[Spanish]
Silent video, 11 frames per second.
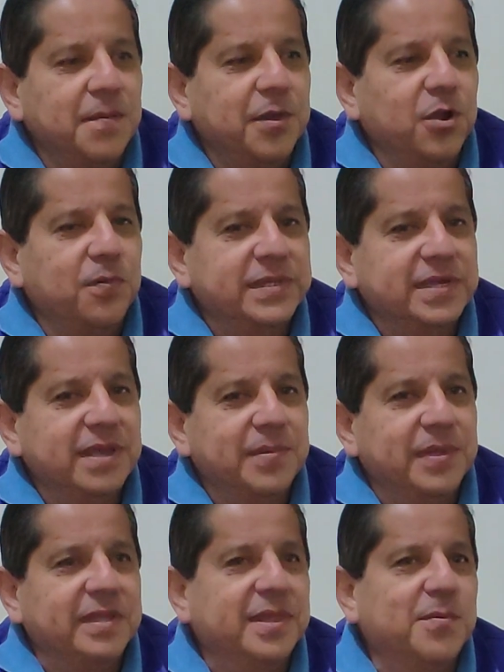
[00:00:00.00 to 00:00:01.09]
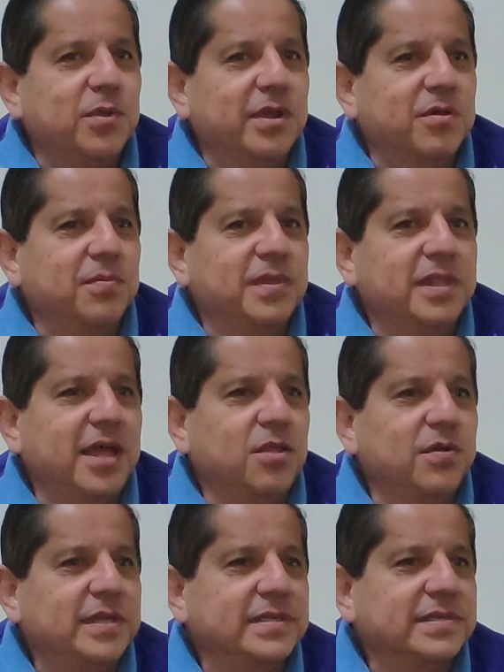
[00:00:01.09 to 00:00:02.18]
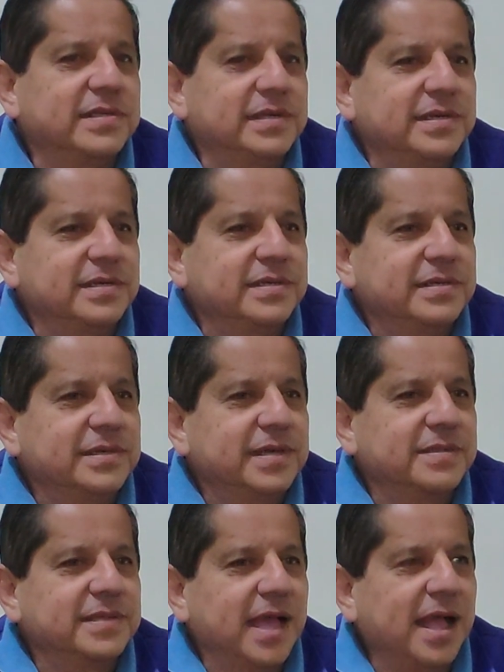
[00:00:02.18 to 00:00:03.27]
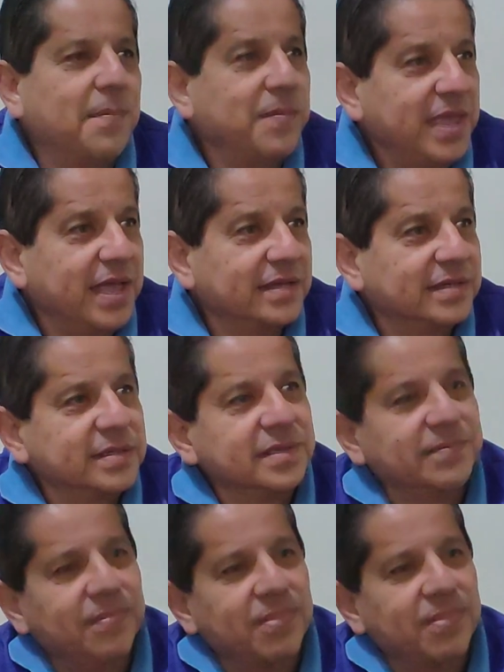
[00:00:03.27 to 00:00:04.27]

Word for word: Pero básicamente estamos recomendados es que se hagan mingas,